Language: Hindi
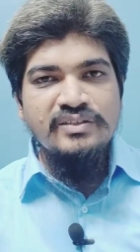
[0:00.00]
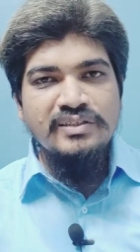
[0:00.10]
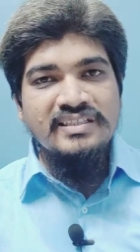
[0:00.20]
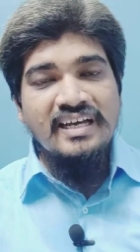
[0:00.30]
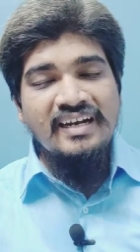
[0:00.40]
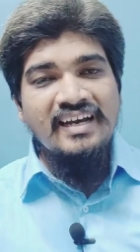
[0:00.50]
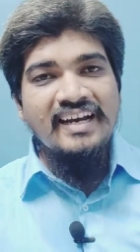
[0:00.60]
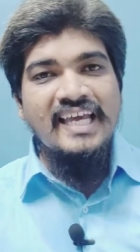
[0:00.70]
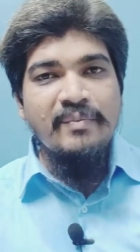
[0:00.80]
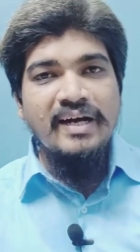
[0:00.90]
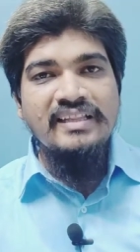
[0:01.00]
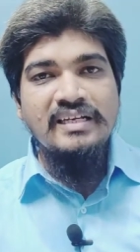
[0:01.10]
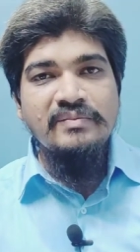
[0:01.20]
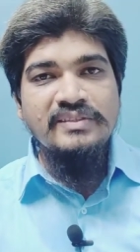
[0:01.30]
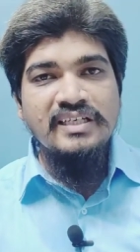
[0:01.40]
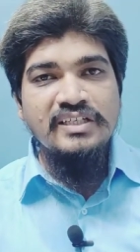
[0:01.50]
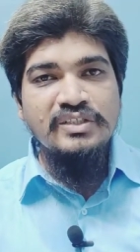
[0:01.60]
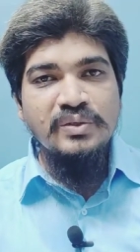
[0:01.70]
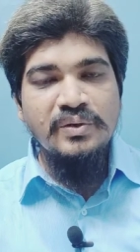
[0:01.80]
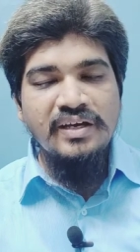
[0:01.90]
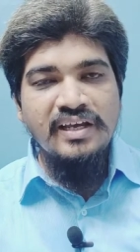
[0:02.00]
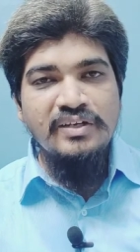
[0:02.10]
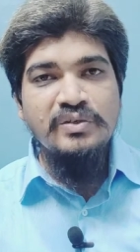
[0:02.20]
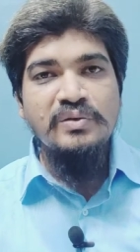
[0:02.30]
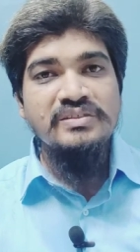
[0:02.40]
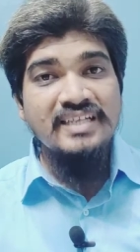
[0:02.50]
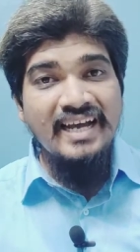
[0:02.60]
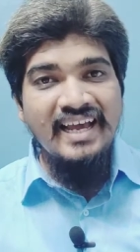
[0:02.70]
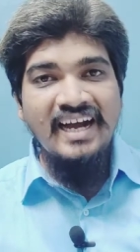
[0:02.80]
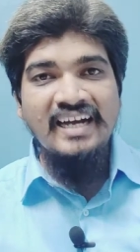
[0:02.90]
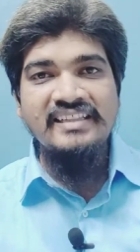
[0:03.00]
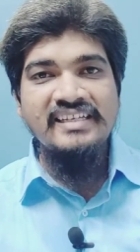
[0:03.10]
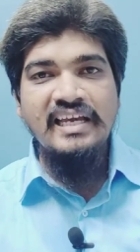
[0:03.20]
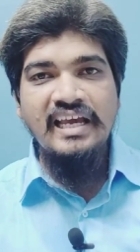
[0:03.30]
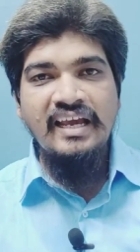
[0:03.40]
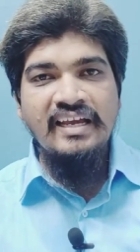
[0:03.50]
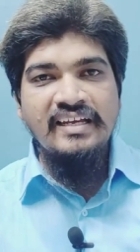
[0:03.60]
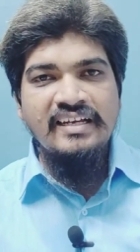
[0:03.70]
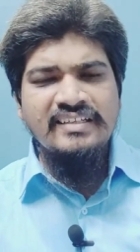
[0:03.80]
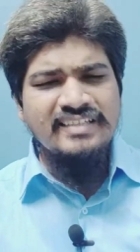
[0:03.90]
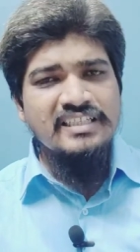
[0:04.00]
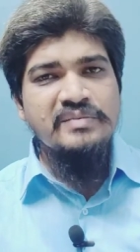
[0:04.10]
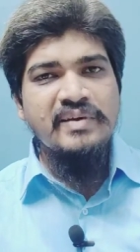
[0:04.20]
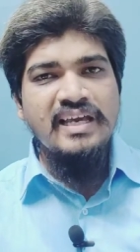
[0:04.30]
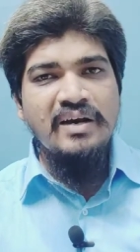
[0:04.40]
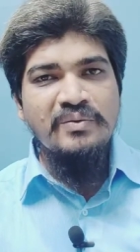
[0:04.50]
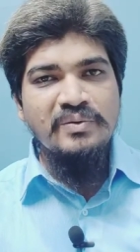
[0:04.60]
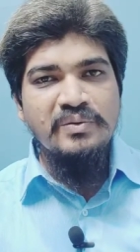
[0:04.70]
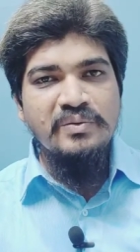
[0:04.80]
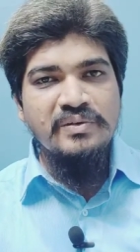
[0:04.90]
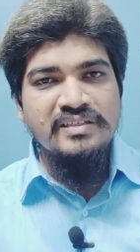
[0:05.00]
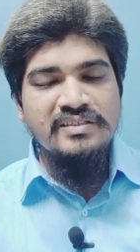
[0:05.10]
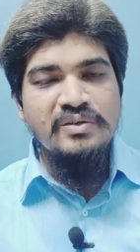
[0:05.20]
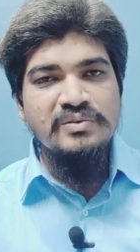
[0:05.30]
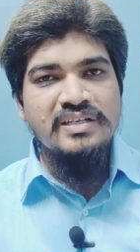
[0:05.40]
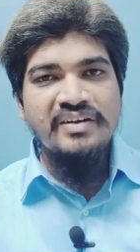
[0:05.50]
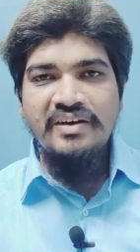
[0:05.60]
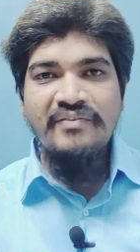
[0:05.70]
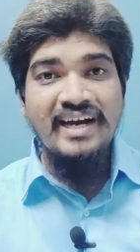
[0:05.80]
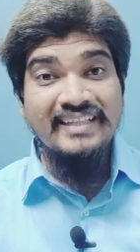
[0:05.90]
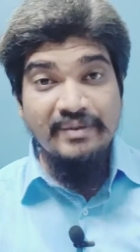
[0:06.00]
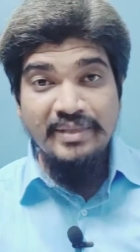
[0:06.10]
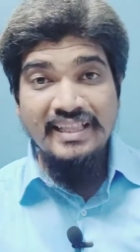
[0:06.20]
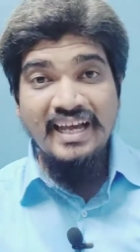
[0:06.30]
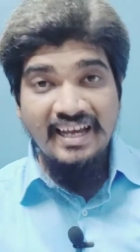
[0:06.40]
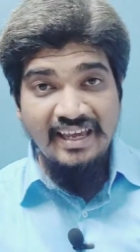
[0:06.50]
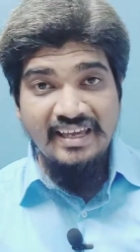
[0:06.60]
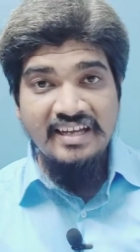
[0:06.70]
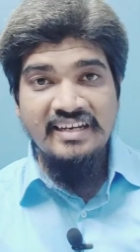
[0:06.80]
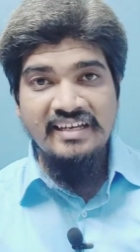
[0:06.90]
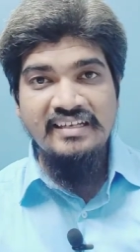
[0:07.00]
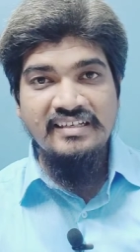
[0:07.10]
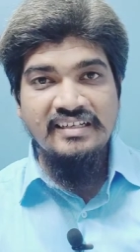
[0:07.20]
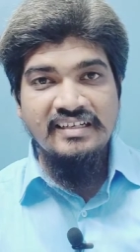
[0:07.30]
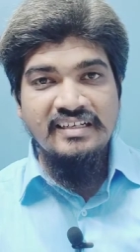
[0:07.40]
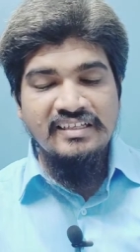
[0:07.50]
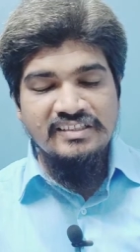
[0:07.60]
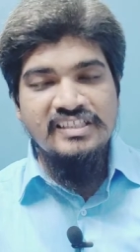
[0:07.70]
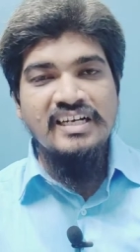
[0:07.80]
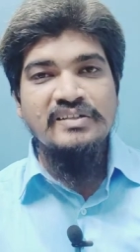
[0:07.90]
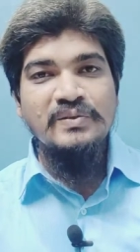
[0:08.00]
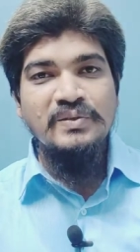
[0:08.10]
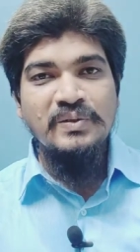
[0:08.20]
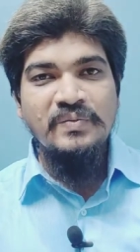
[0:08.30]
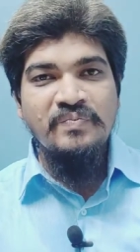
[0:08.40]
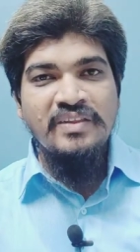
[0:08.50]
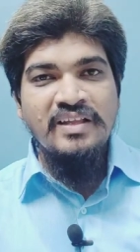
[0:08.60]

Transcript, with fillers: जो सरकार के माध्यम से जो एक योजनाएं आती है सच में क्या उनको इस योजना का फायदा मिलता है या नहीं जी हाँ दोस्तों